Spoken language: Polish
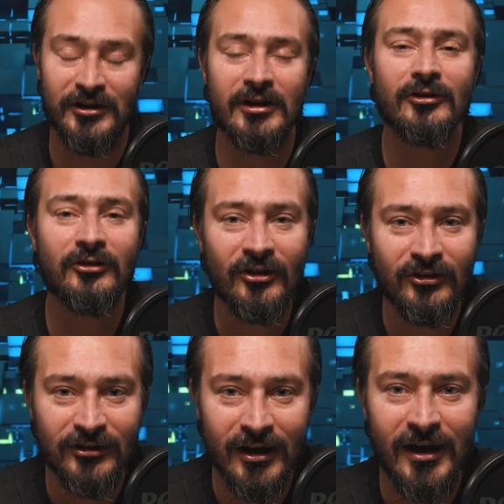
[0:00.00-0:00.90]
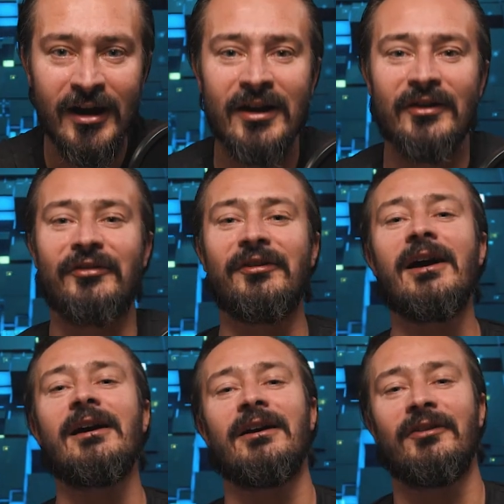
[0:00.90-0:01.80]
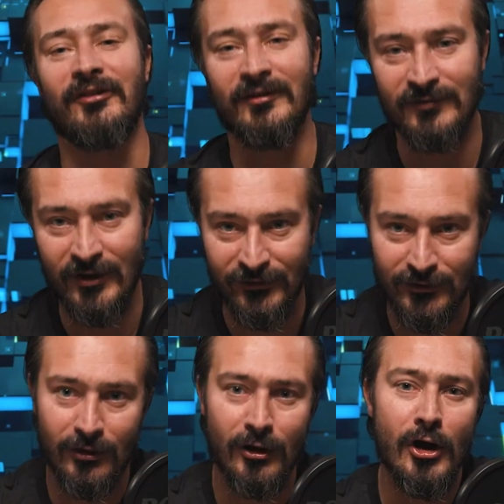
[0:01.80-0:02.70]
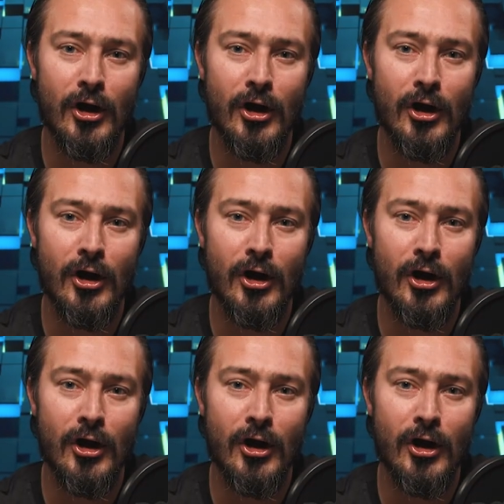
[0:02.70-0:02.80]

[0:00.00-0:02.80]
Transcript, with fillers: Jednocześnie zachęcam was do